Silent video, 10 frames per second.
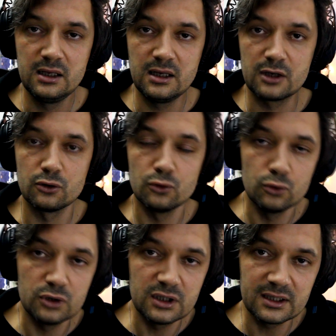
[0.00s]
jako
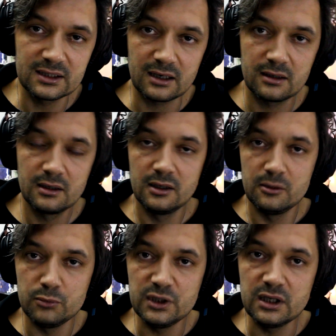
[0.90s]
ukryta
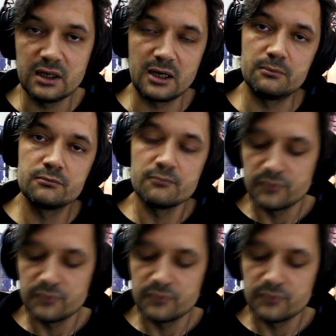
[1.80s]
Miriam.